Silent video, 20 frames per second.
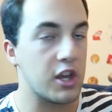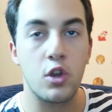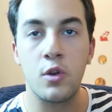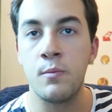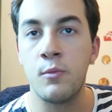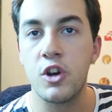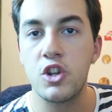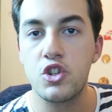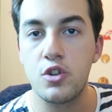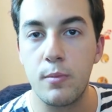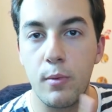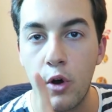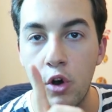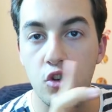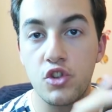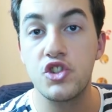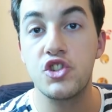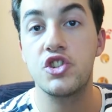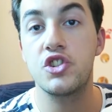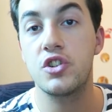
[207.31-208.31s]
et que moi je
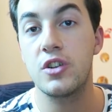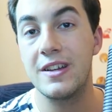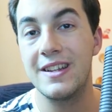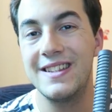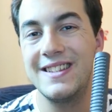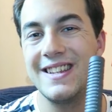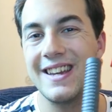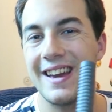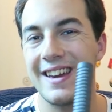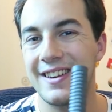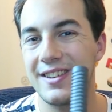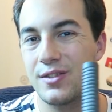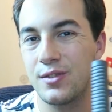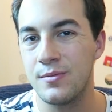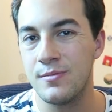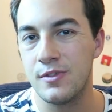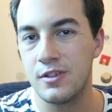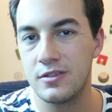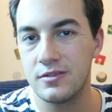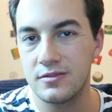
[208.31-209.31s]
branche
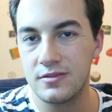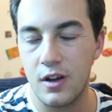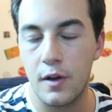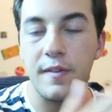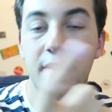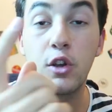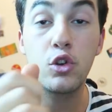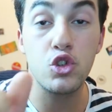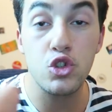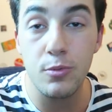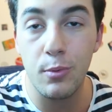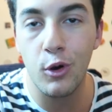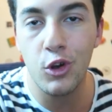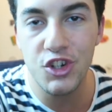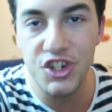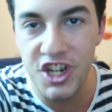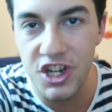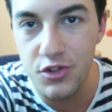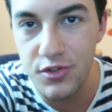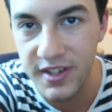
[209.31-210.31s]
directement, enfin que je
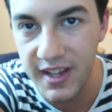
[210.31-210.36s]
branchais